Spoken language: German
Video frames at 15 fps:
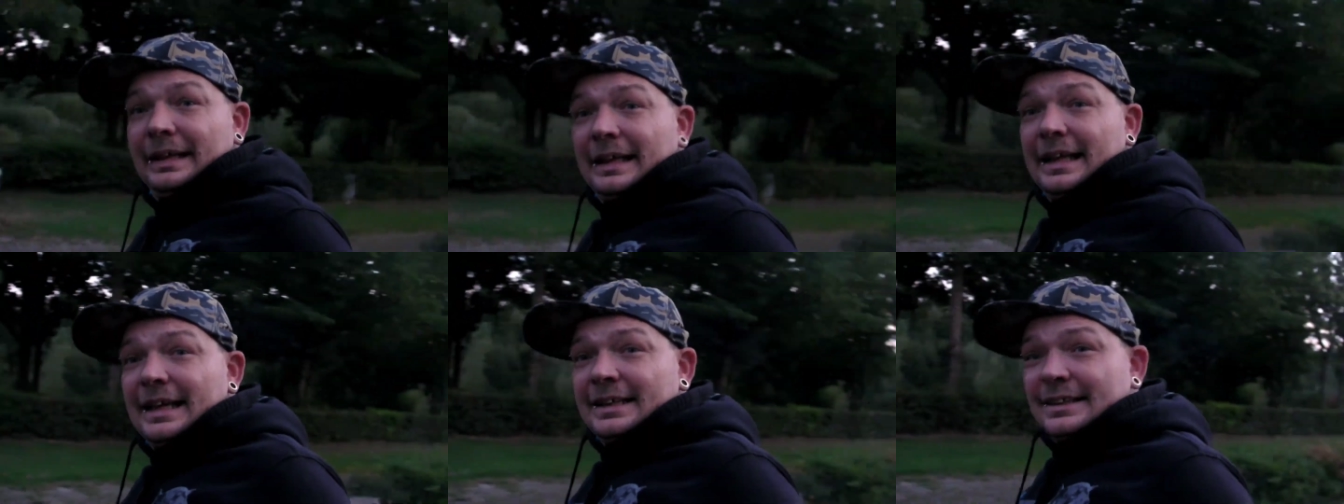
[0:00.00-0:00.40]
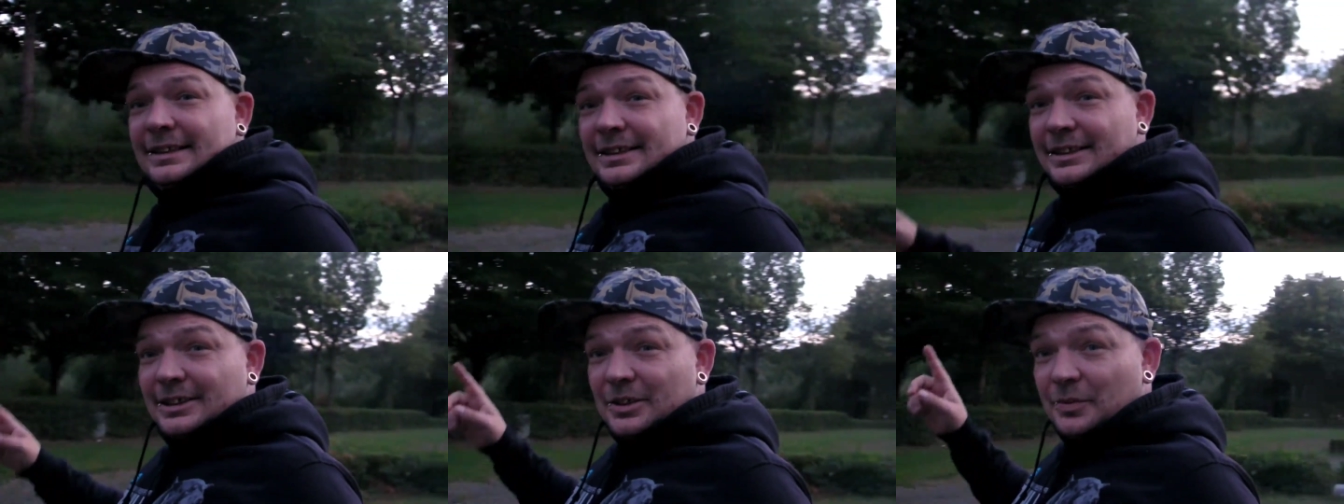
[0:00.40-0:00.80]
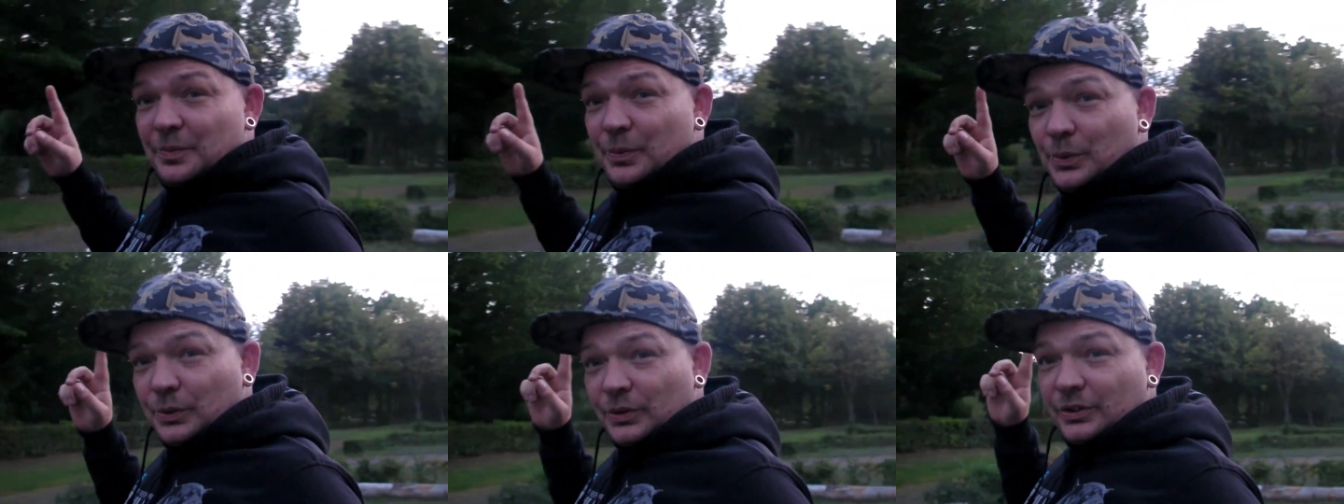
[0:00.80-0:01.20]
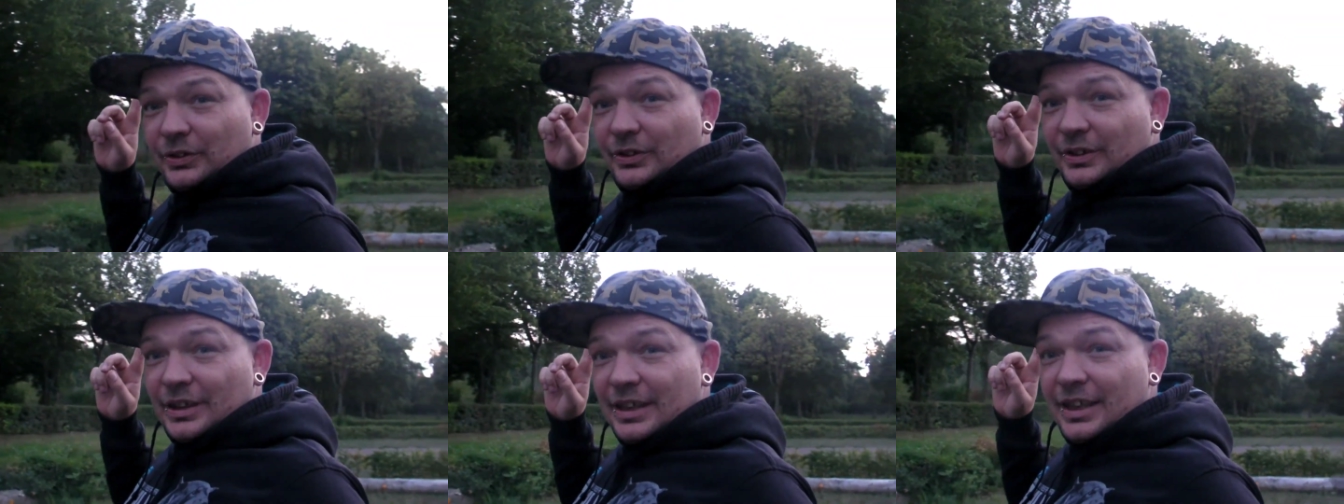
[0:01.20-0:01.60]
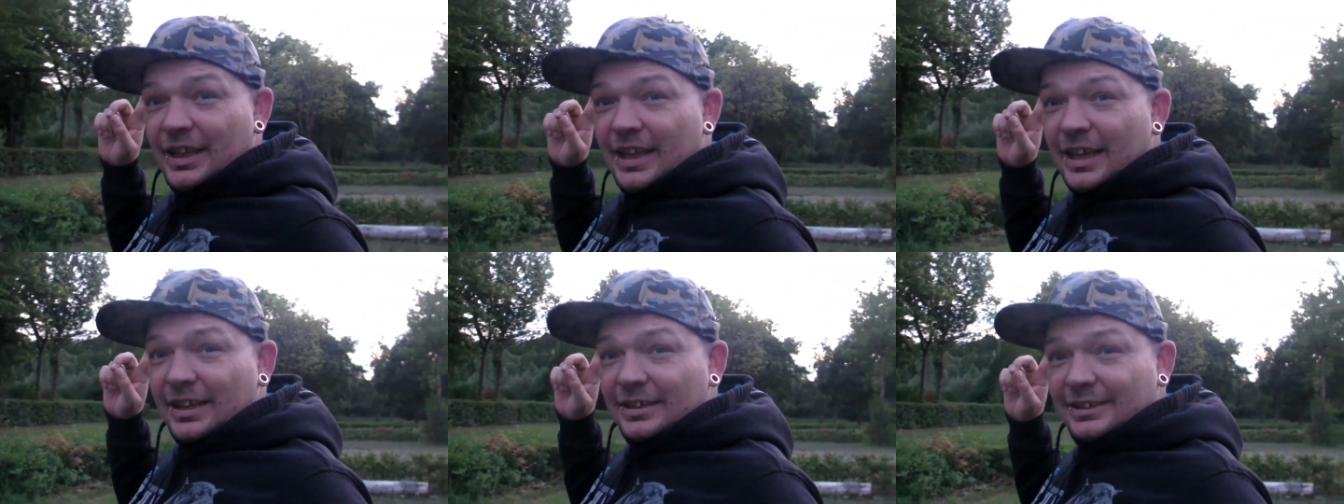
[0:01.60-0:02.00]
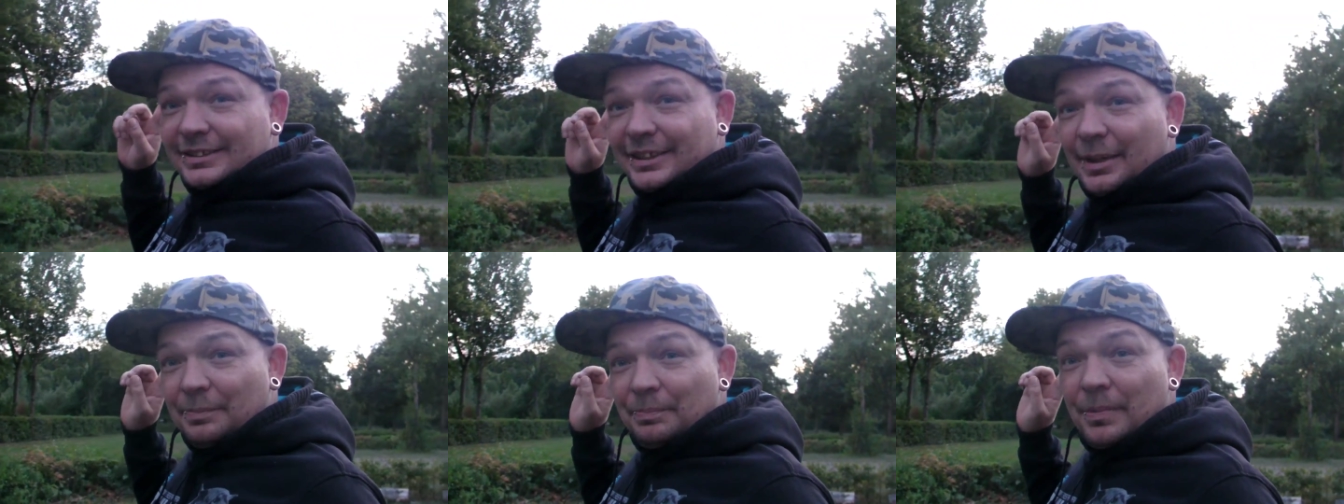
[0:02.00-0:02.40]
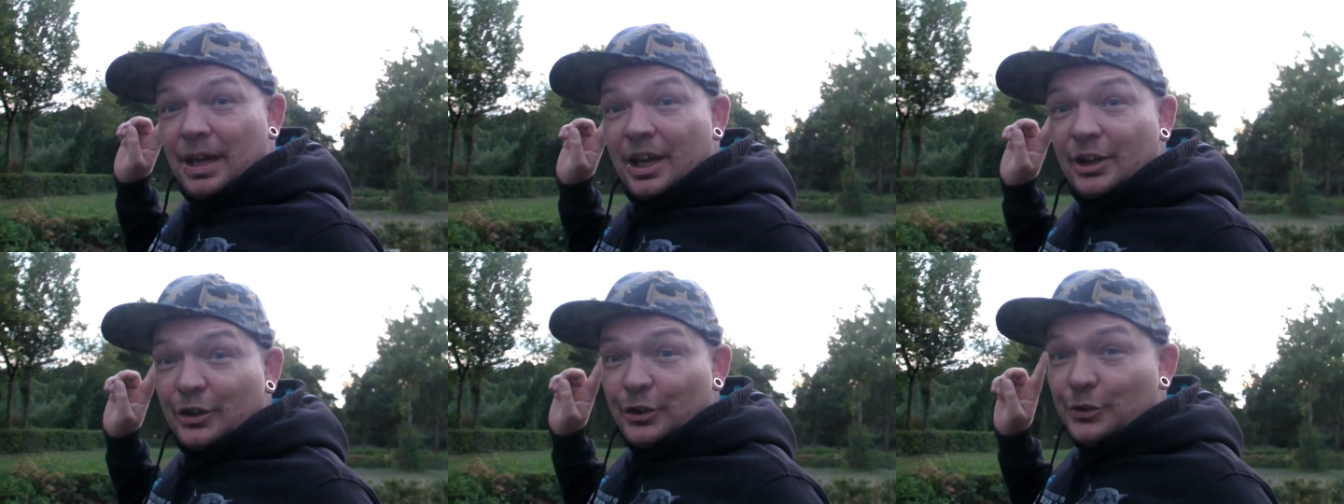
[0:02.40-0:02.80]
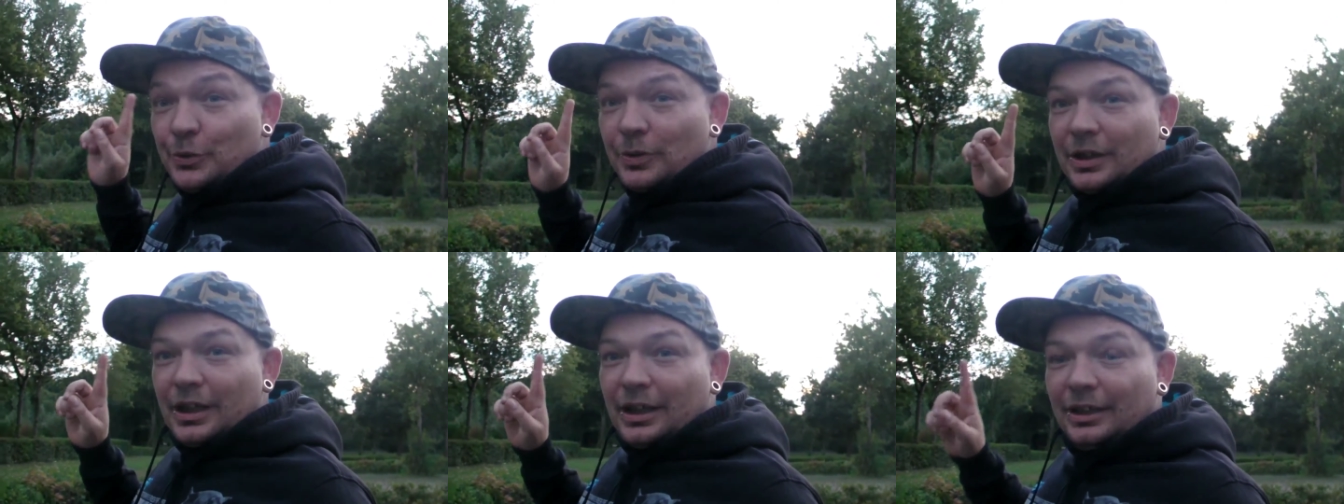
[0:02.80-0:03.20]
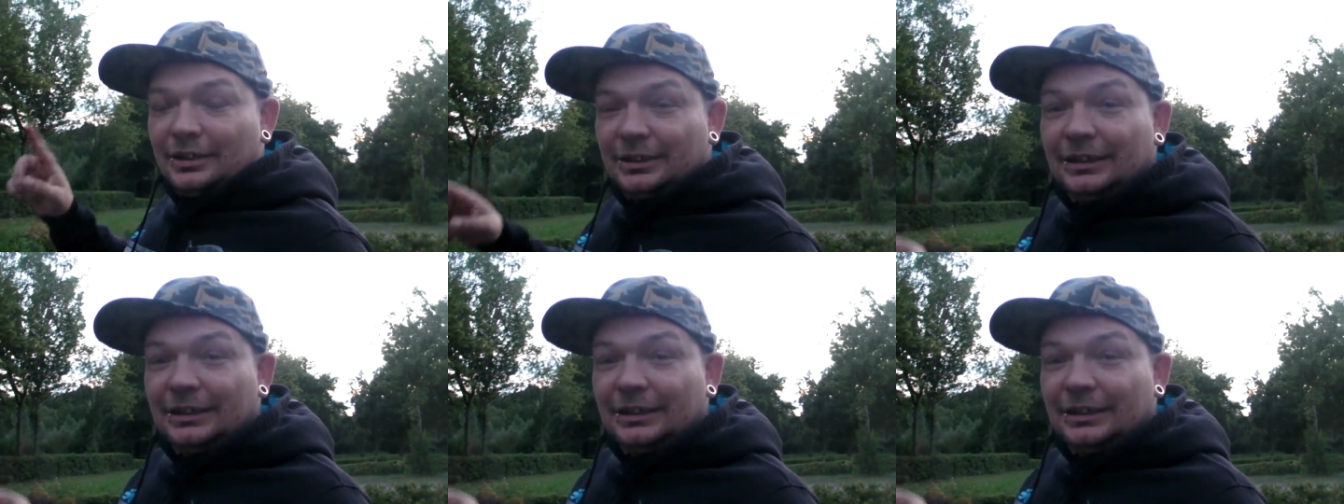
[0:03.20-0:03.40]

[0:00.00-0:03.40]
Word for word: Es wird langsam dunkler.